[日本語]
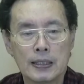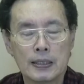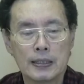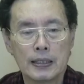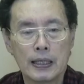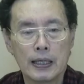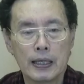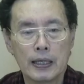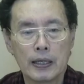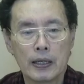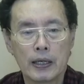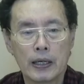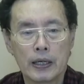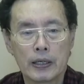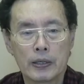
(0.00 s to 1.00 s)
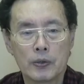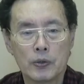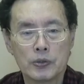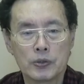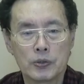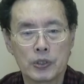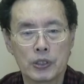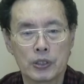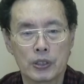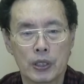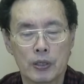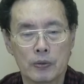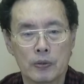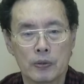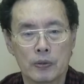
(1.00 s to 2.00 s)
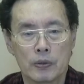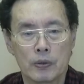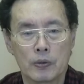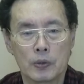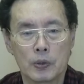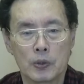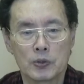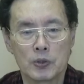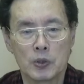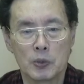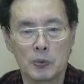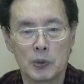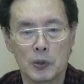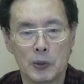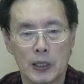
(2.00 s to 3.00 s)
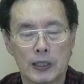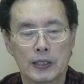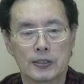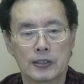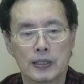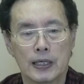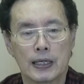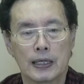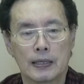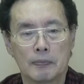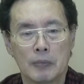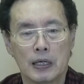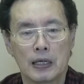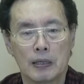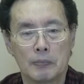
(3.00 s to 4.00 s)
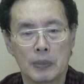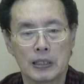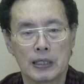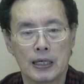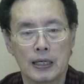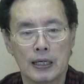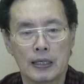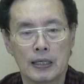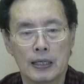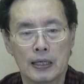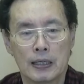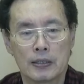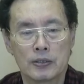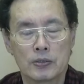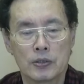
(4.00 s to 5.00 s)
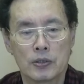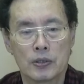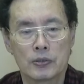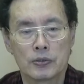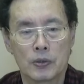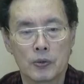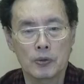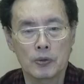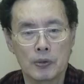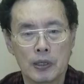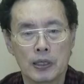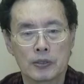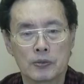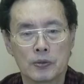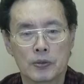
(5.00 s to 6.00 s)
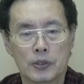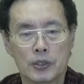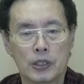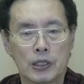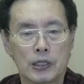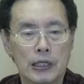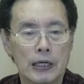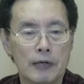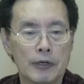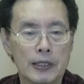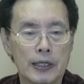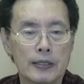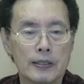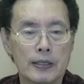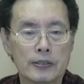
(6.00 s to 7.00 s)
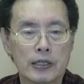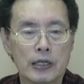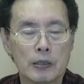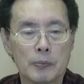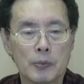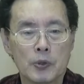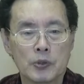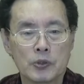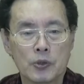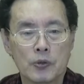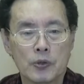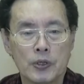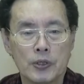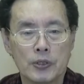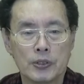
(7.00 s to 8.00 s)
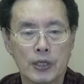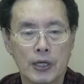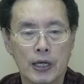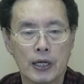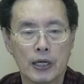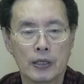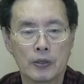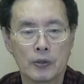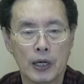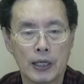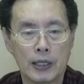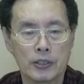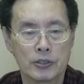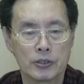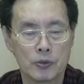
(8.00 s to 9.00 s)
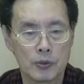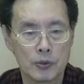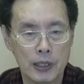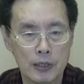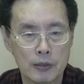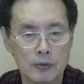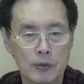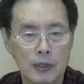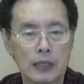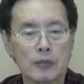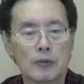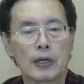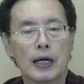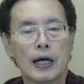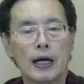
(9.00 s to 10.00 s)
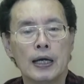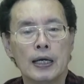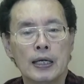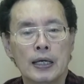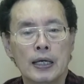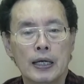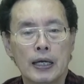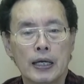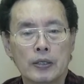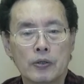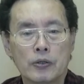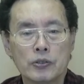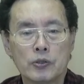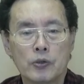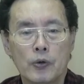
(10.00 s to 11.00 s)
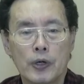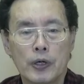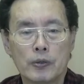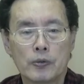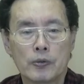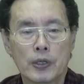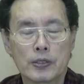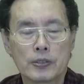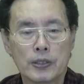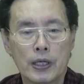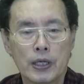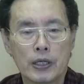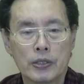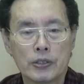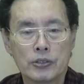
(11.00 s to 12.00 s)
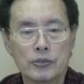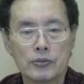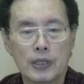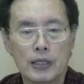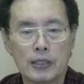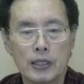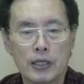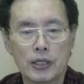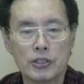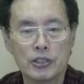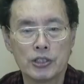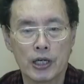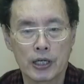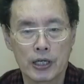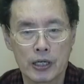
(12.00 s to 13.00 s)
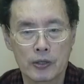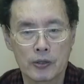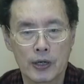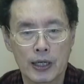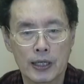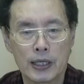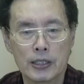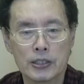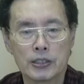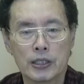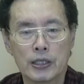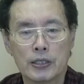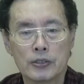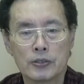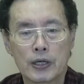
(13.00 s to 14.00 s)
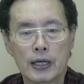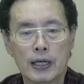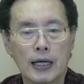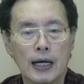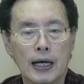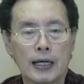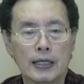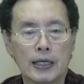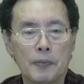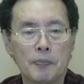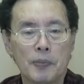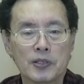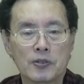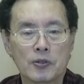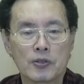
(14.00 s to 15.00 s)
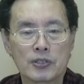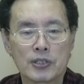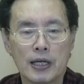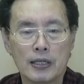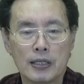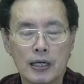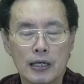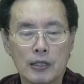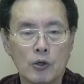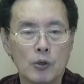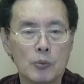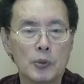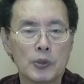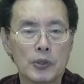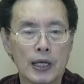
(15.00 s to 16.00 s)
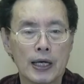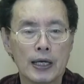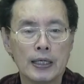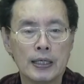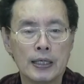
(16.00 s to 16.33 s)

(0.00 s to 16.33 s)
で50切ってることそのものはですね、まあ、まだそとはその危機感はないんですけども消費税の話どうなるのかとか、えー、年越えるとですね集団的自衛権の話それから原発の再稼働問題